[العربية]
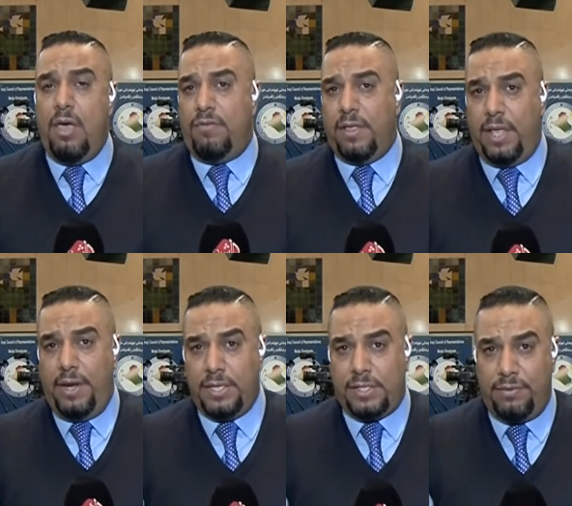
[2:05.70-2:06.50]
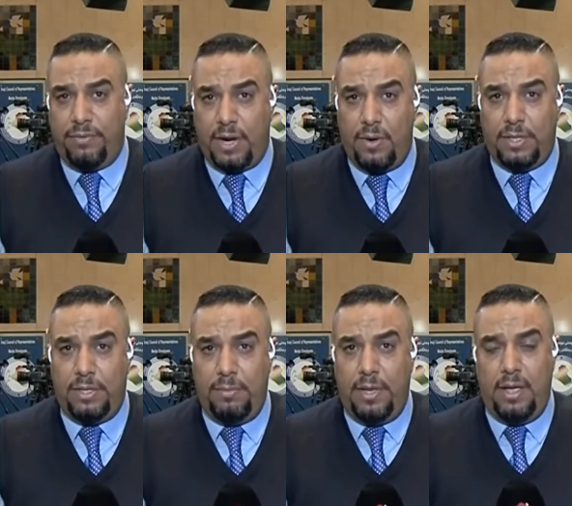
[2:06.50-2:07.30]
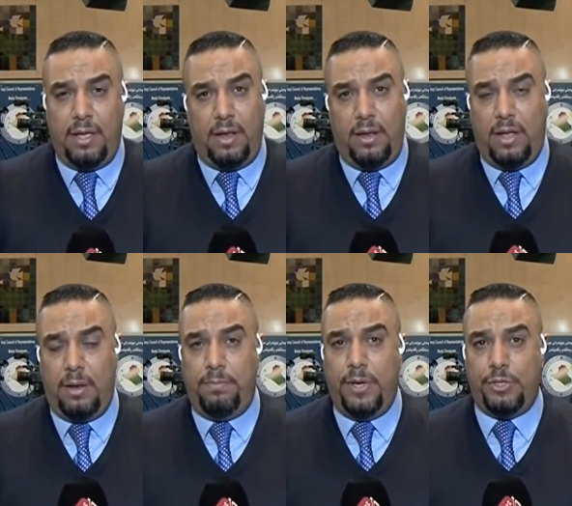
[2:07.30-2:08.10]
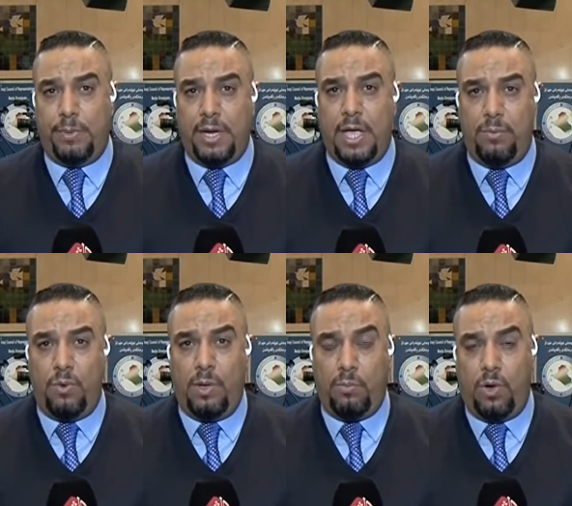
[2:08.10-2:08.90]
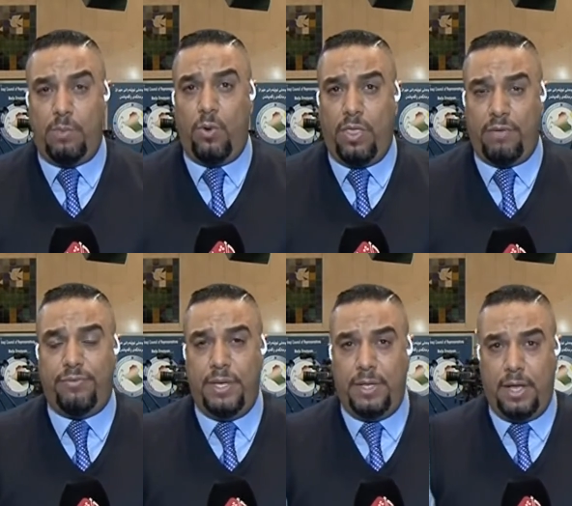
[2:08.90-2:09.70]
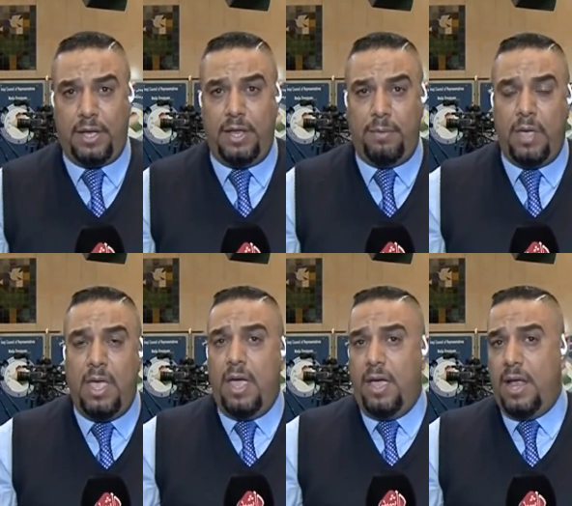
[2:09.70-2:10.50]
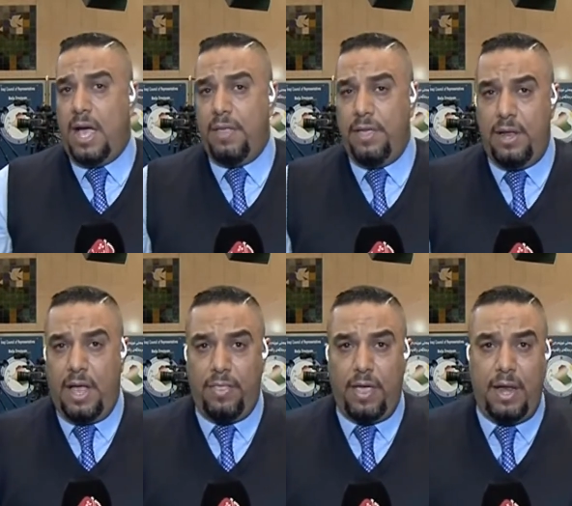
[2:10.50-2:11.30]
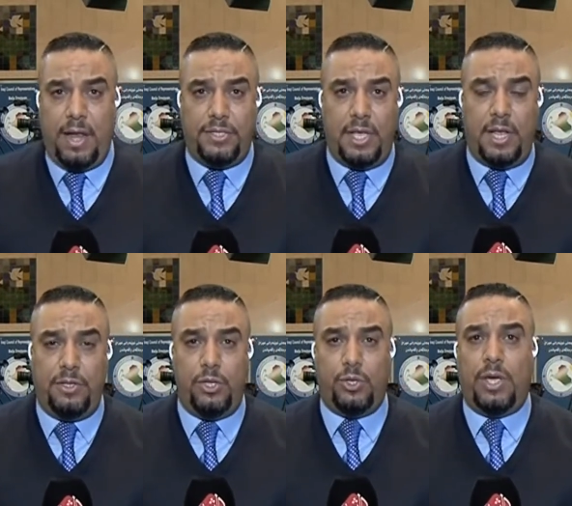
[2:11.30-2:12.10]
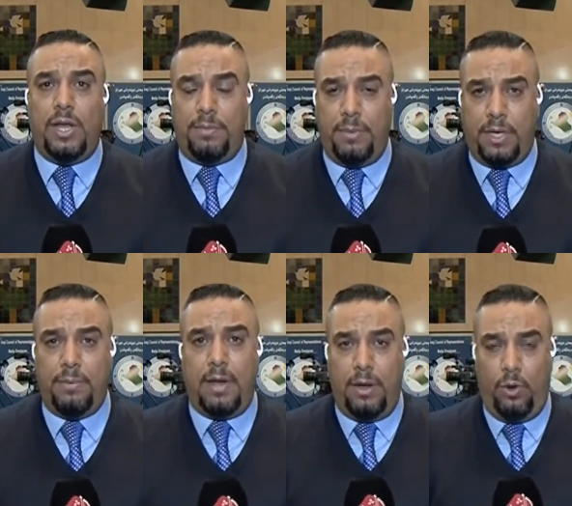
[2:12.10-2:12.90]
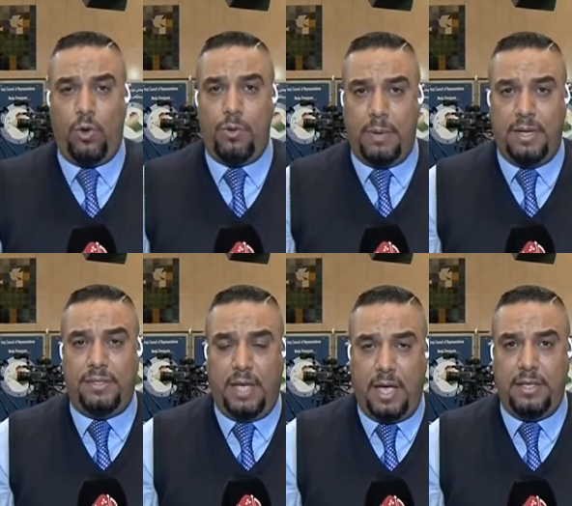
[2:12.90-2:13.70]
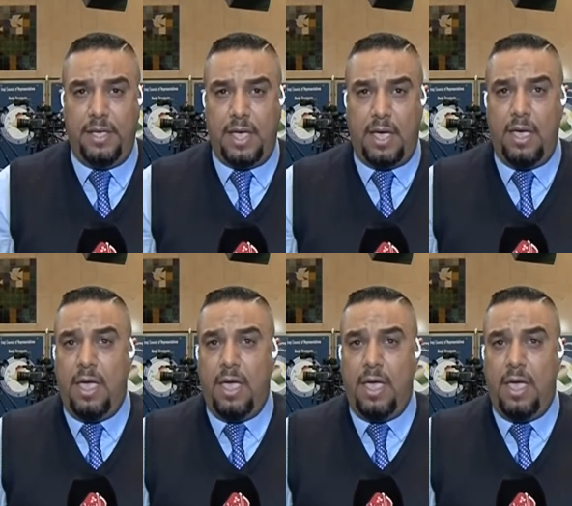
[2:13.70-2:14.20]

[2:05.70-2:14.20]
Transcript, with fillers: 17% فضلا عن صرف الرواتب للبيشمركة وموظفين الإقليم إلى هذه اللحظة اللجنة التي شكلت من قبل الحكومة الاتحادية